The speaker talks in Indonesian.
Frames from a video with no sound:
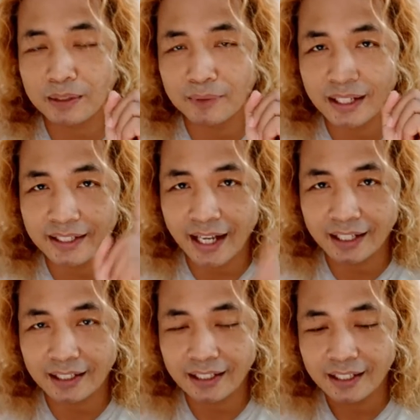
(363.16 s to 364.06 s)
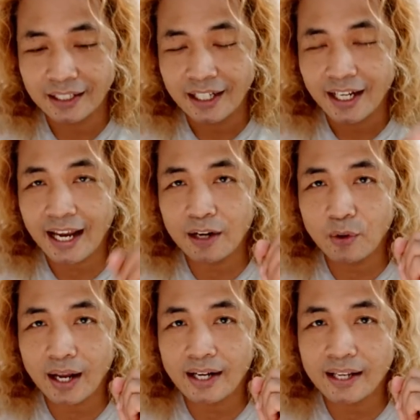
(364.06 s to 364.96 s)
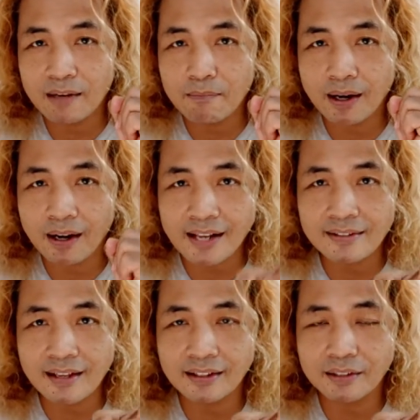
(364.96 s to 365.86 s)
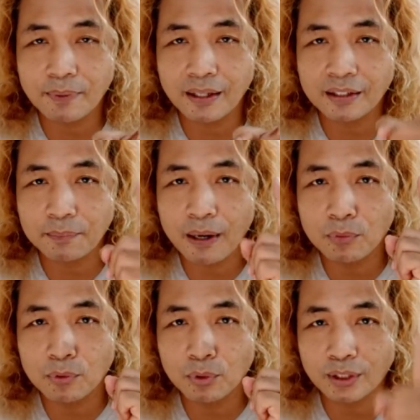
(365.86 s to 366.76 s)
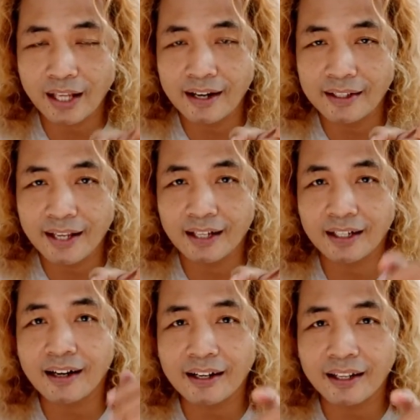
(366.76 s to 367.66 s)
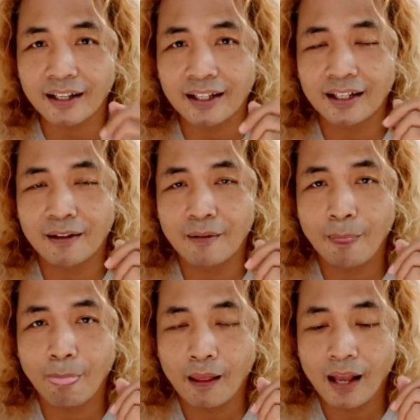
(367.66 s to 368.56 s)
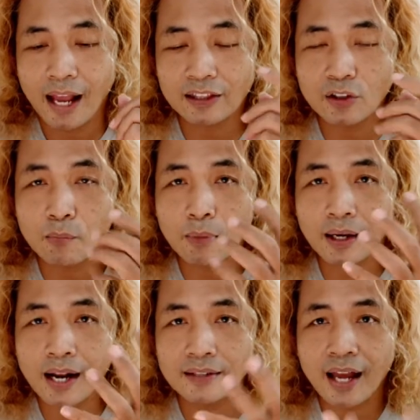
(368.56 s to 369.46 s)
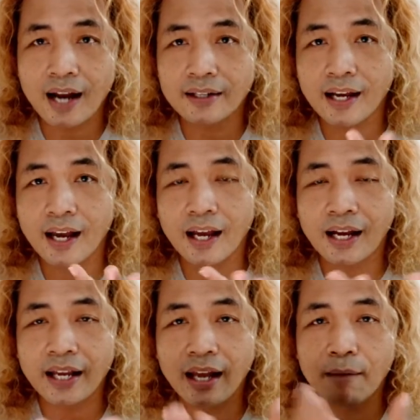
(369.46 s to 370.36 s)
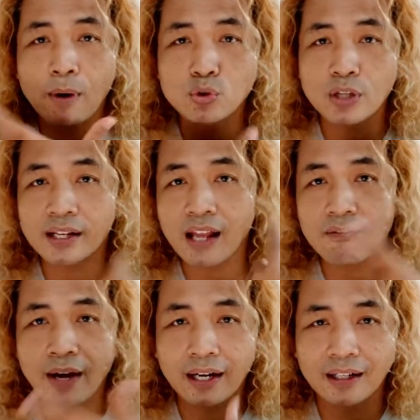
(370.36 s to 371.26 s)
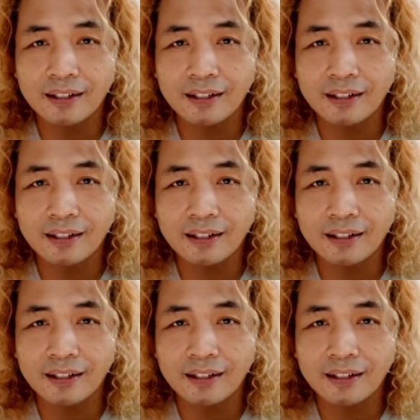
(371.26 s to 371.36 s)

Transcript: teman-teman kalian kalau kalian merasa tiba-tiba mulut kalian kering atau merasa ada kayak mau sariawan